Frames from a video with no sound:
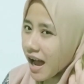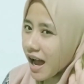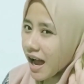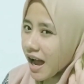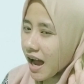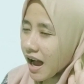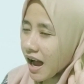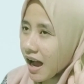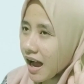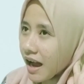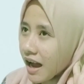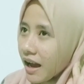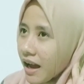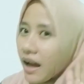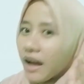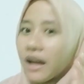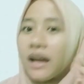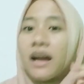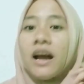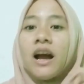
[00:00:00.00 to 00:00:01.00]
Ayam.
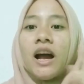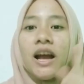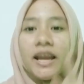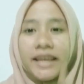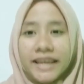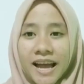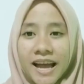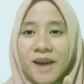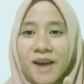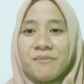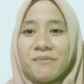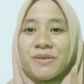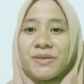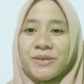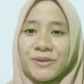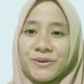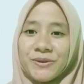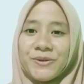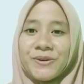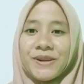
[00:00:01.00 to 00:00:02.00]
Ya,
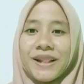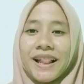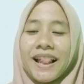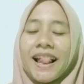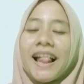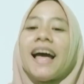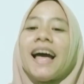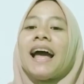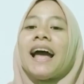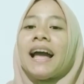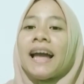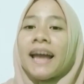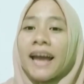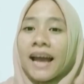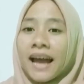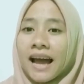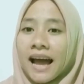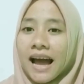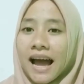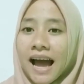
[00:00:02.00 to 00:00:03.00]
betul.
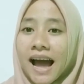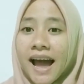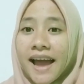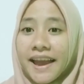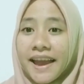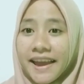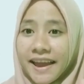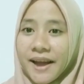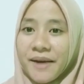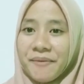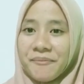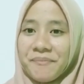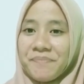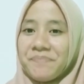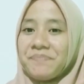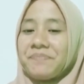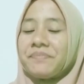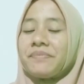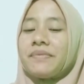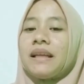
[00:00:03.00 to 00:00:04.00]

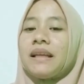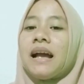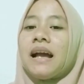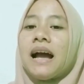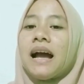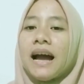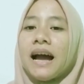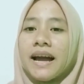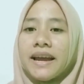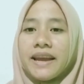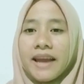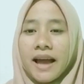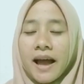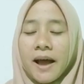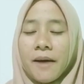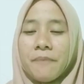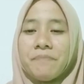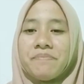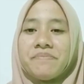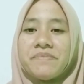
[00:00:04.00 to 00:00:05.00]
Ayam.
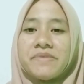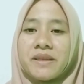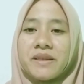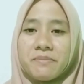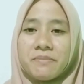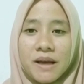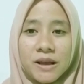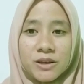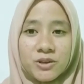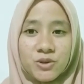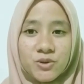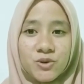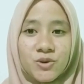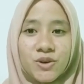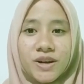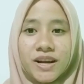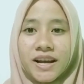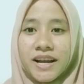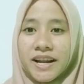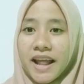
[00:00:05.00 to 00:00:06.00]
Ayam
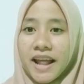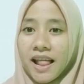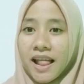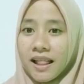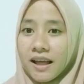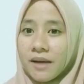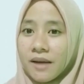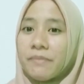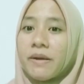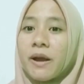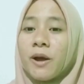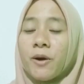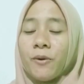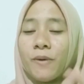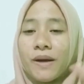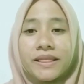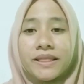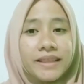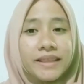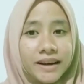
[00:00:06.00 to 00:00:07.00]
termasuk ke dalam
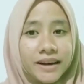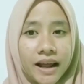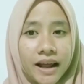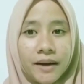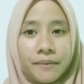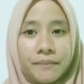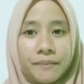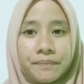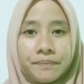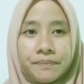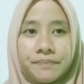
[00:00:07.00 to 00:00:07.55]
hewan ternak.